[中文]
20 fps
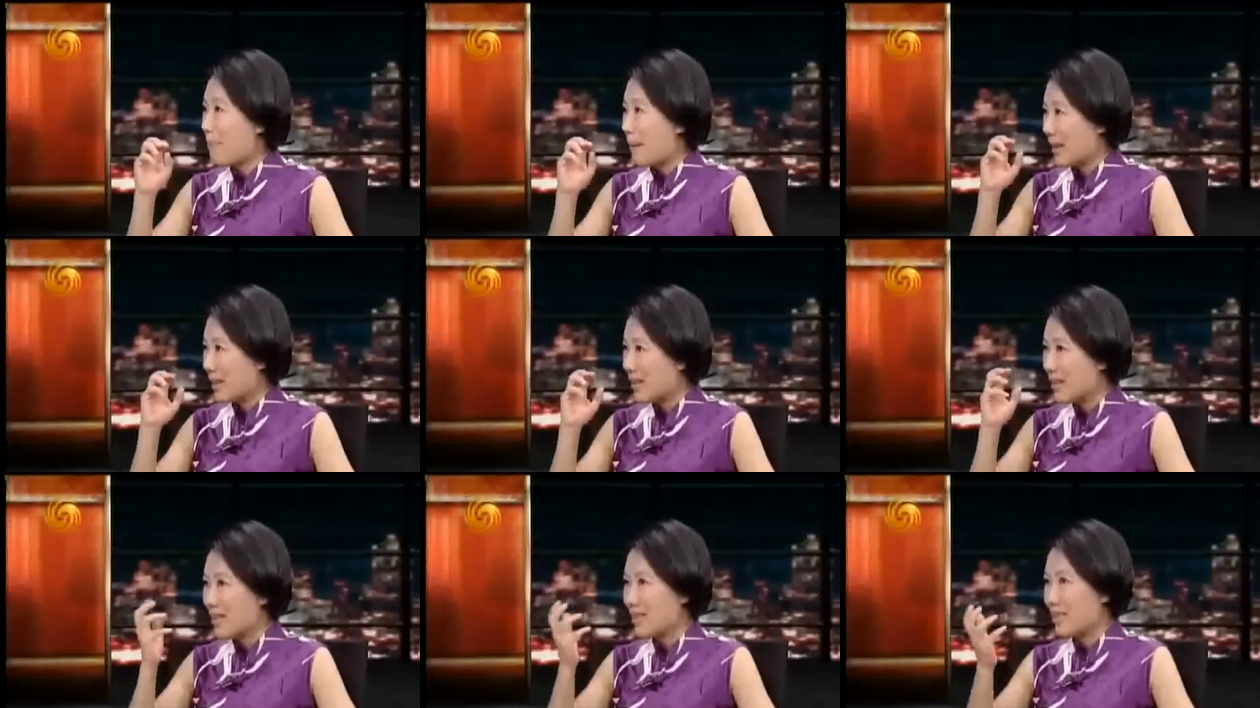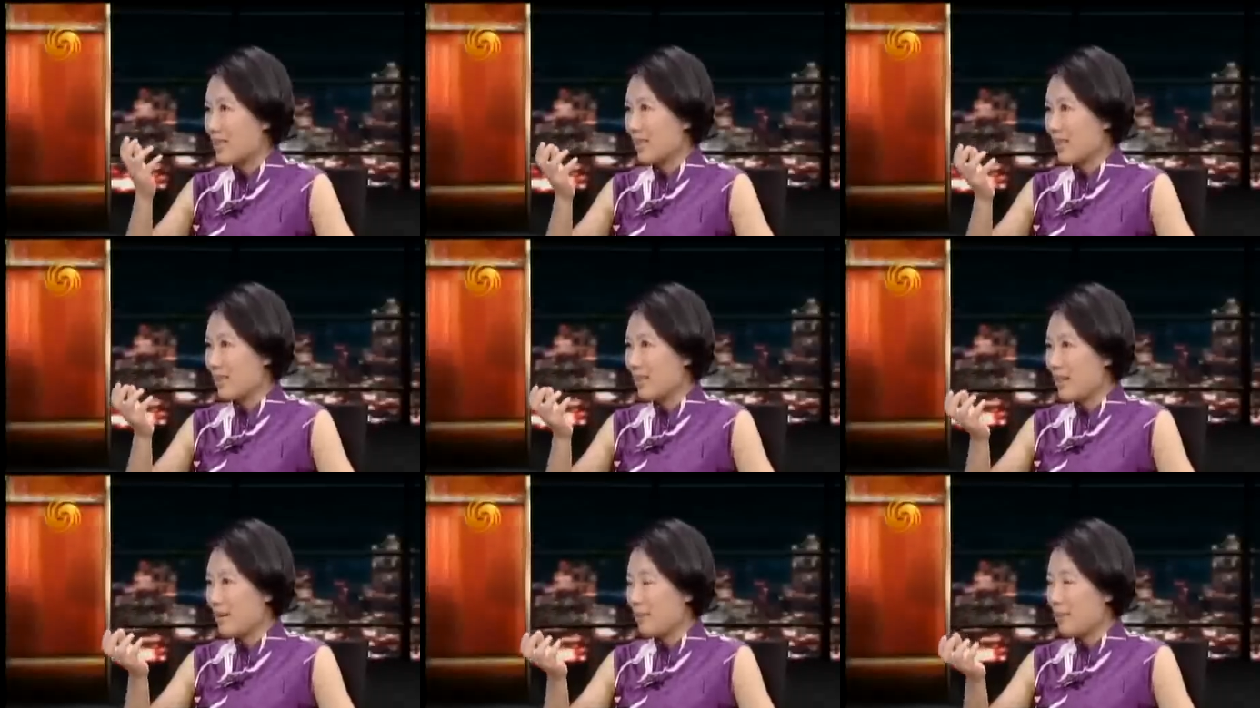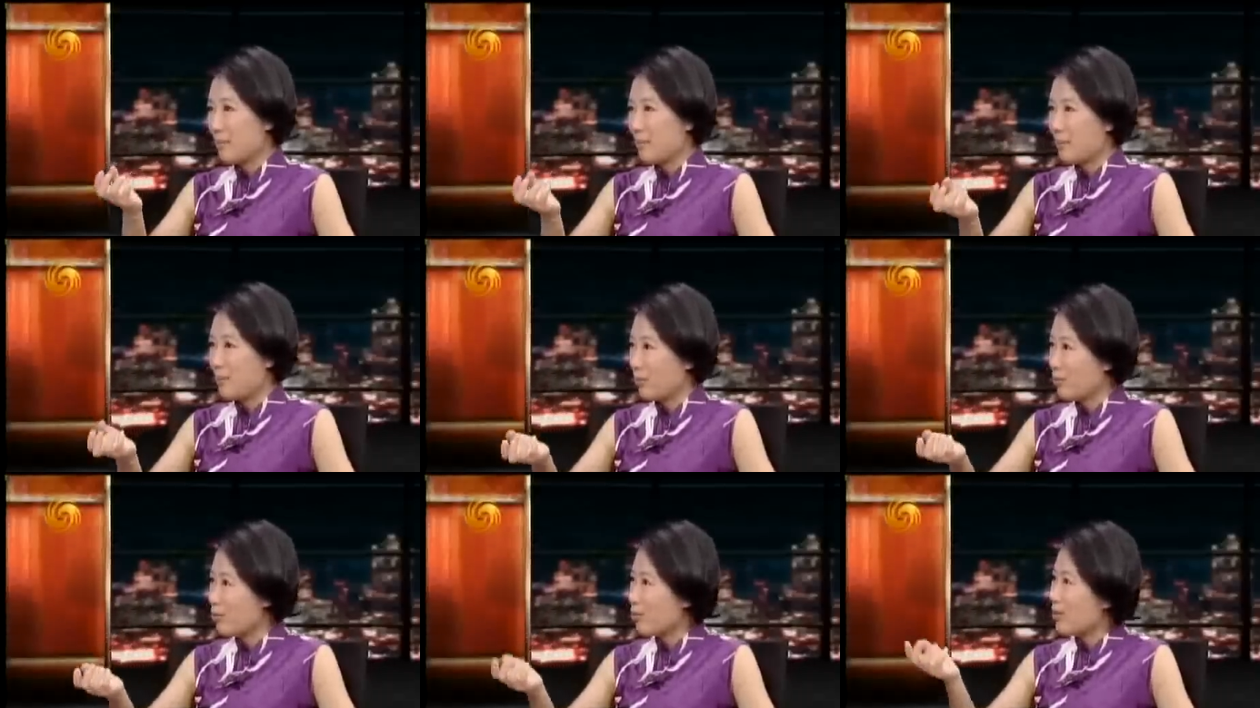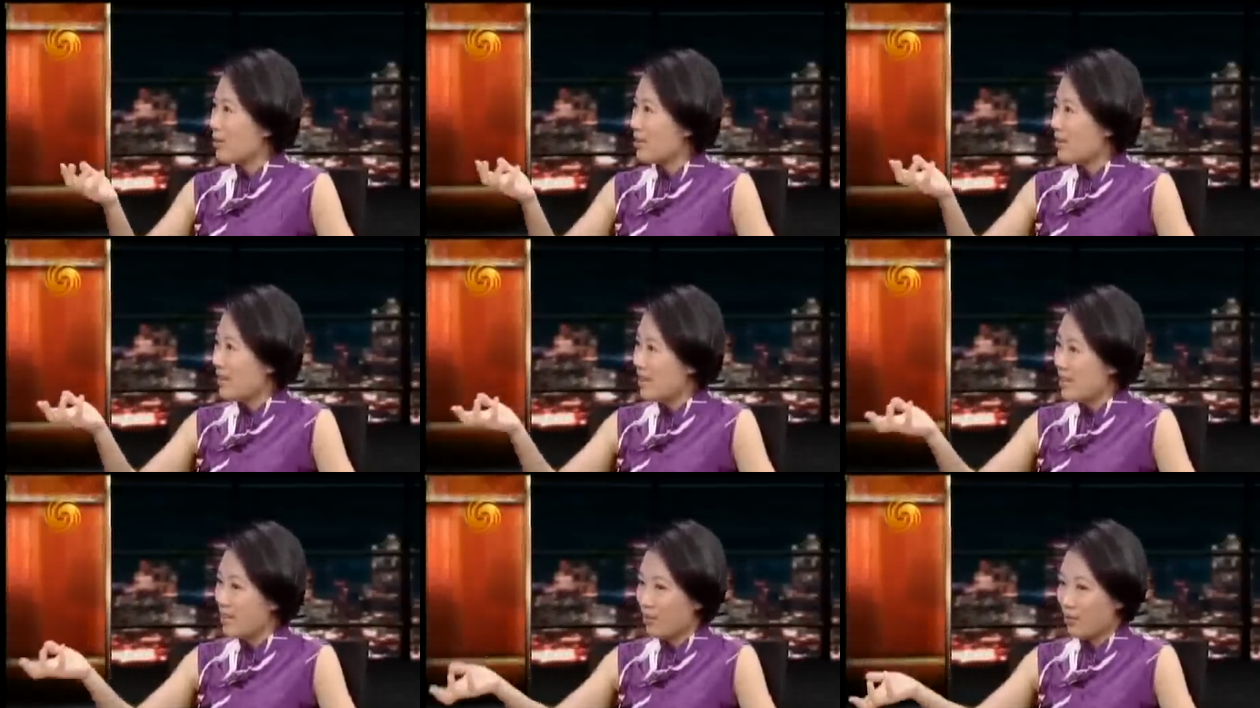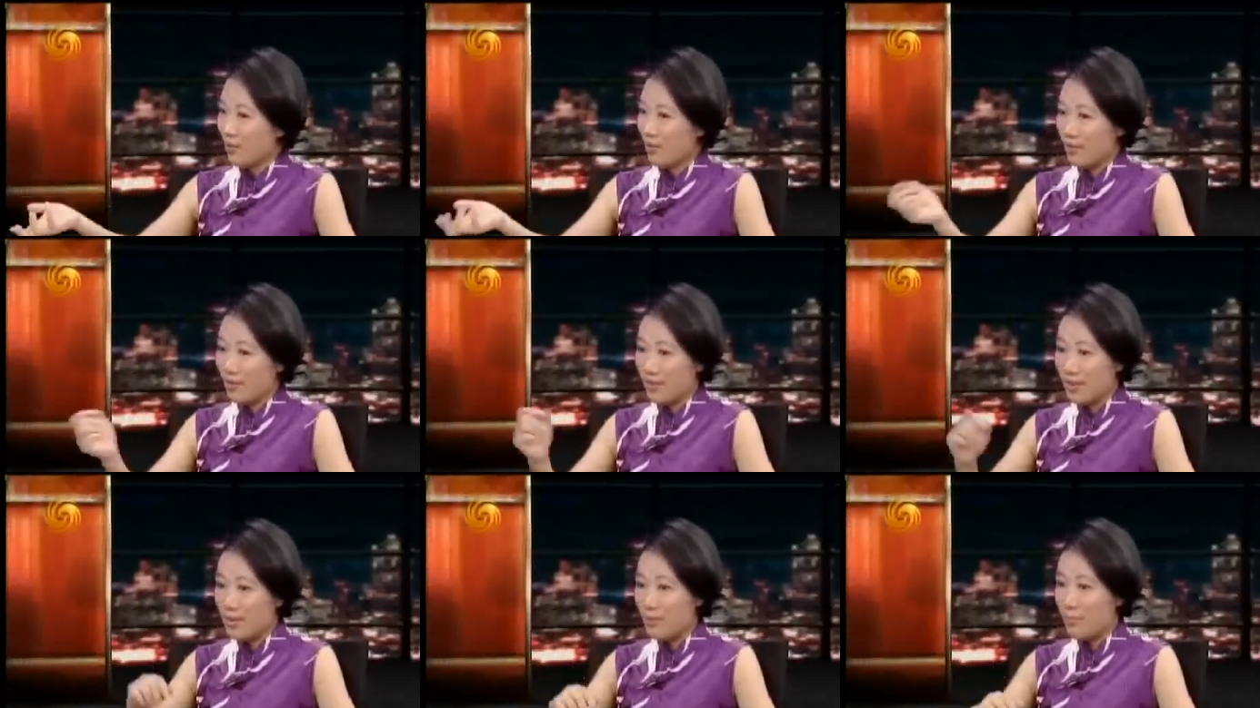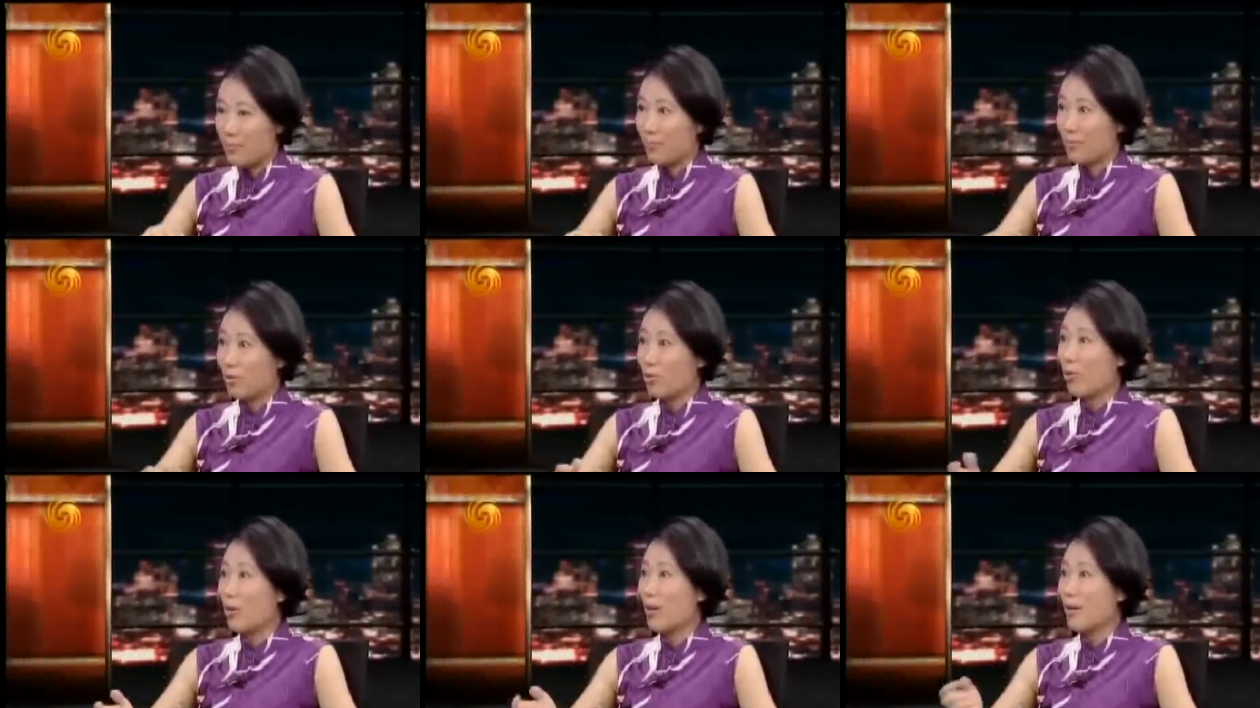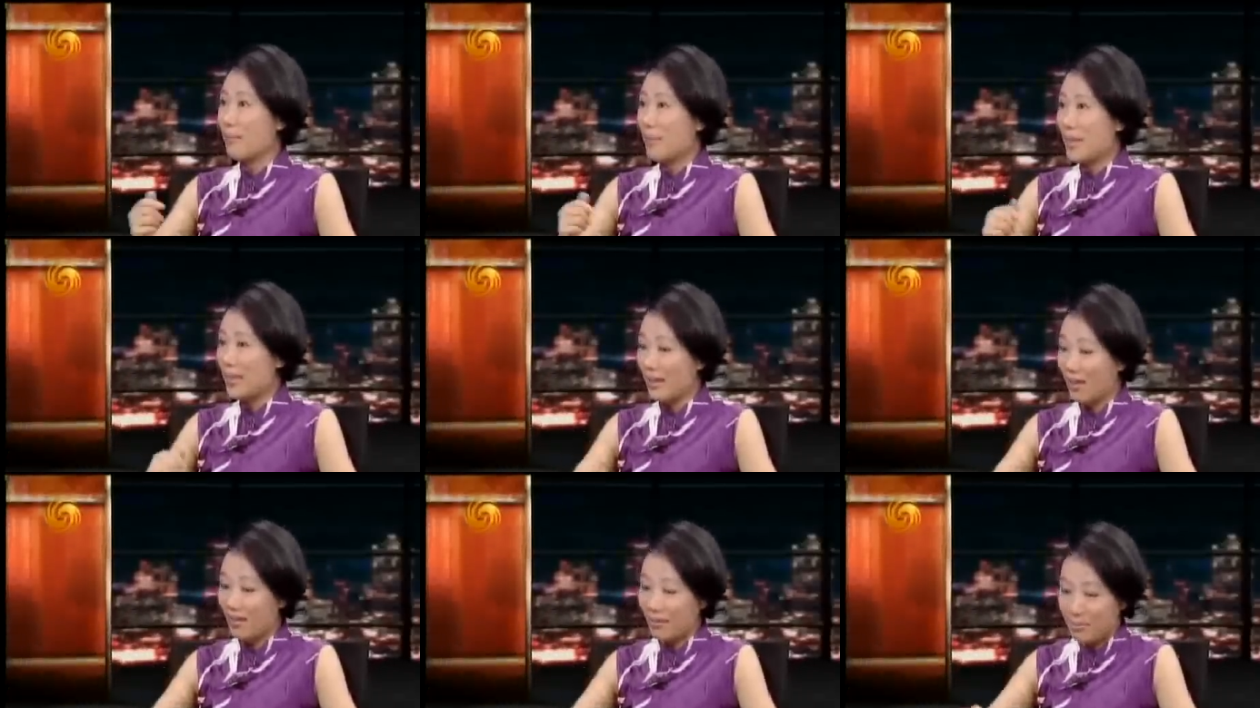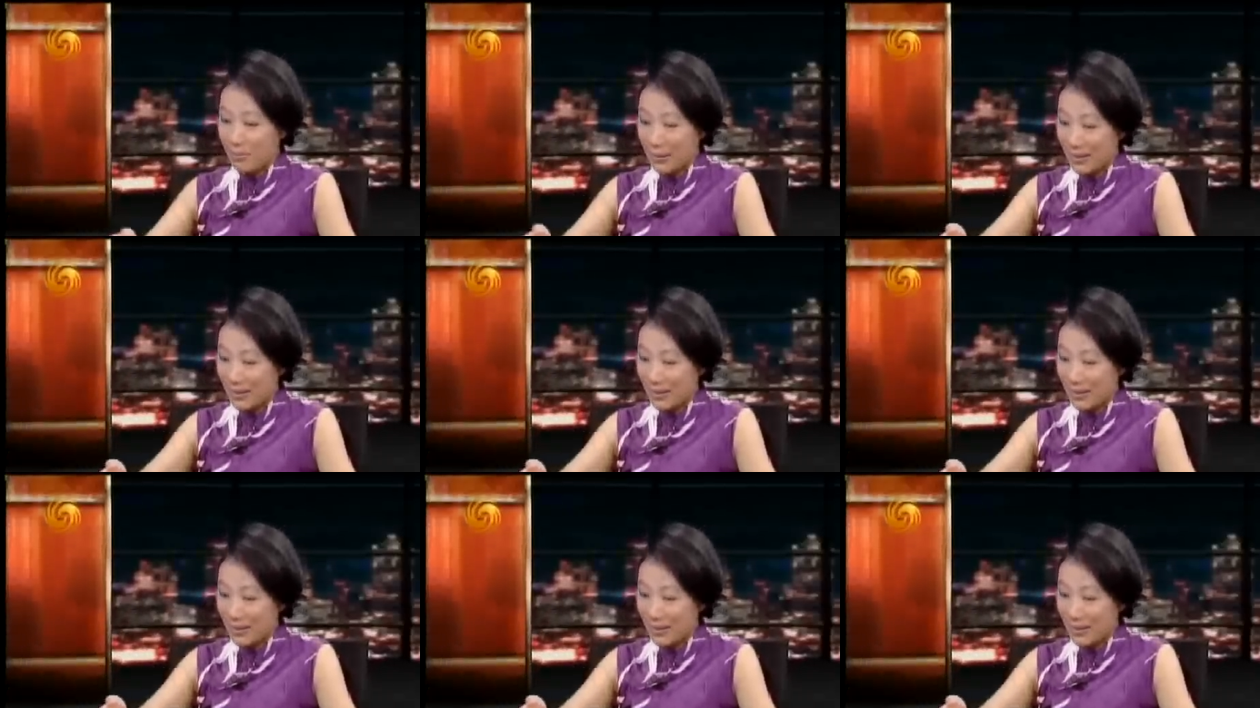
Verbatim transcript: 他把自己的那，比如说你有你多了没有？